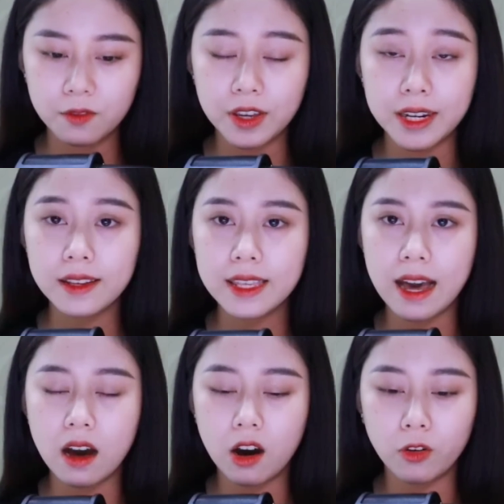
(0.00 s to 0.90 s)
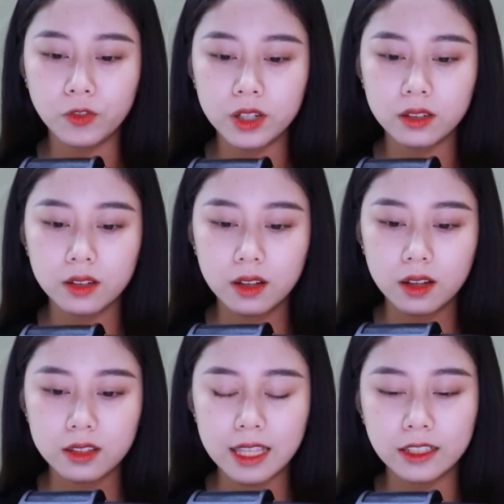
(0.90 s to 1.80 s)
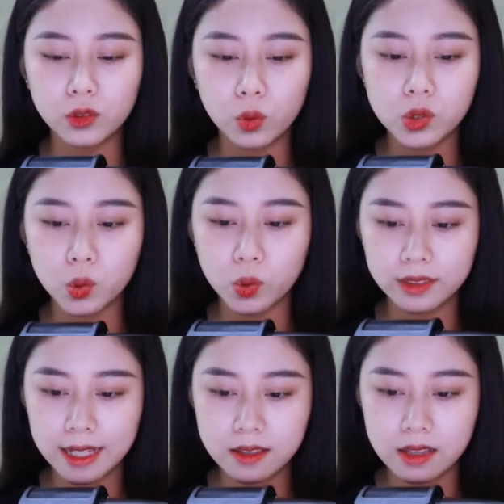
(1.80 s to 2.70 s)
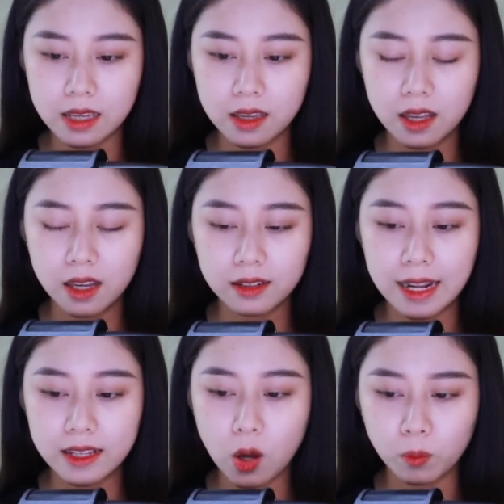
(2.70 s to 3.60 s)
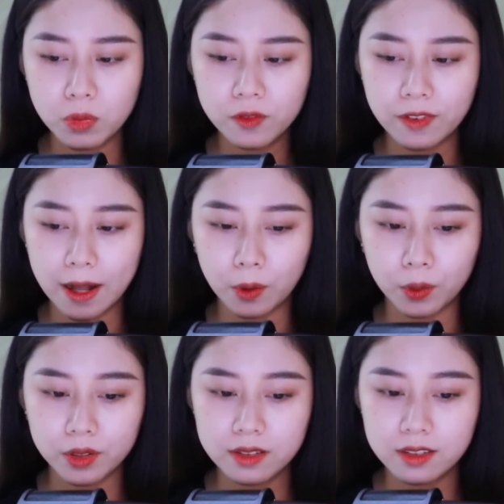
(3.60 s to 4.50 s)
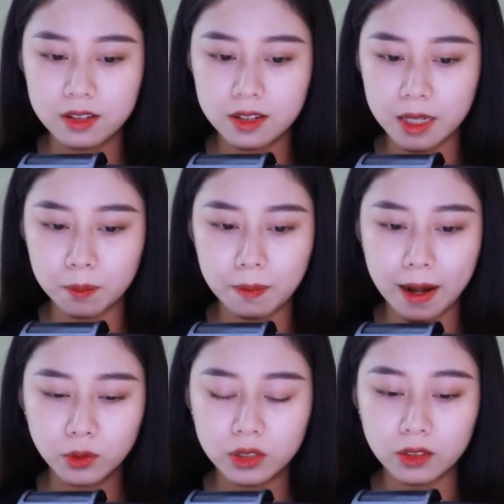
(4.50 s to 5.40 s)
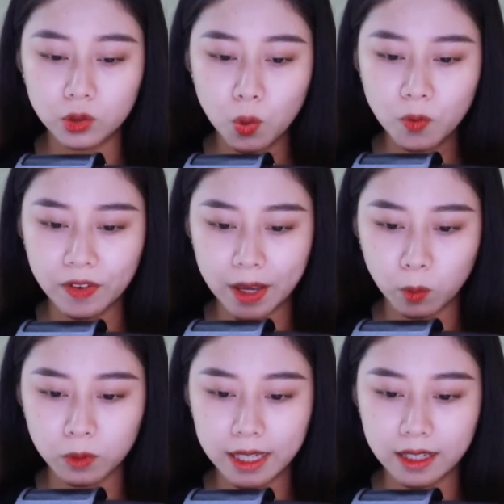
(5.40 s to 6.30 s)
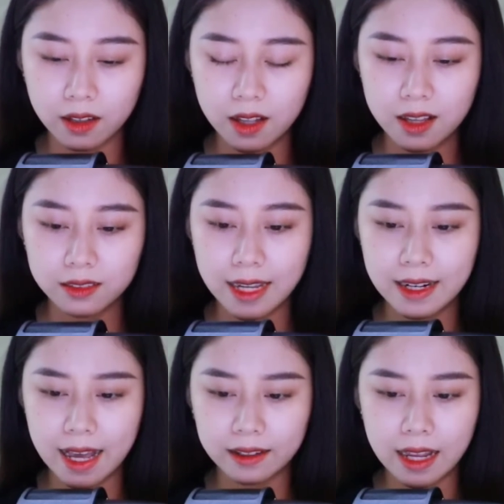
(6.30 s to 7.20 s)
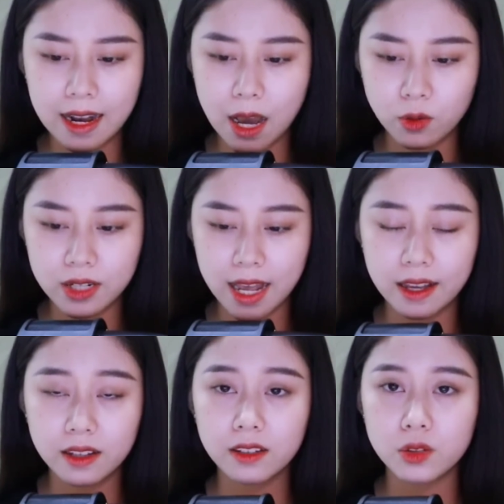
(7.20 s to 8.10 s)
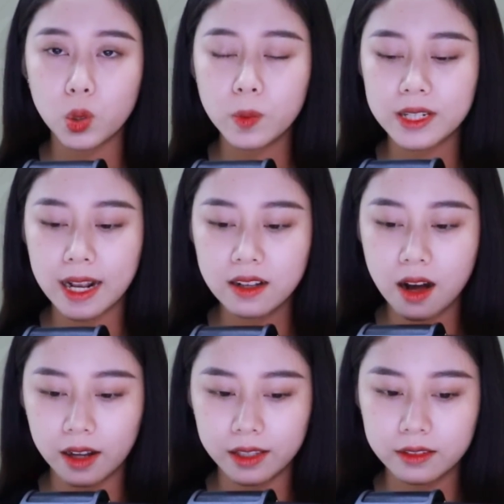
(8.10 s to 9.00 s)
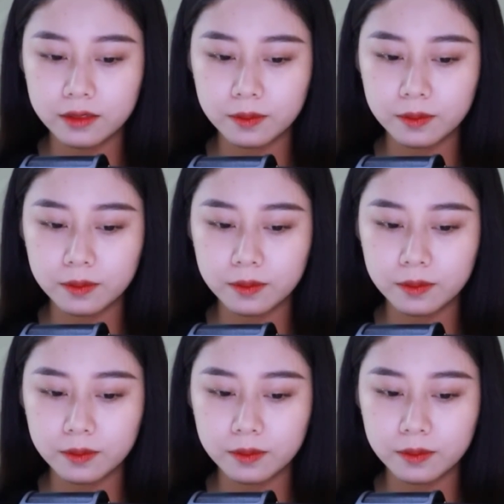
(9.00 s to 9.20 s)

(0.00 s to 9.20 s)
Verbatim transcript: Về đến nhà họ Vương Thanh Tú xuống taxi Đẩy cổng bước vào Chưa kịp báo tin tốt về ông Kiên Thanh Hằng đã lao ra Sốt sắng hỏi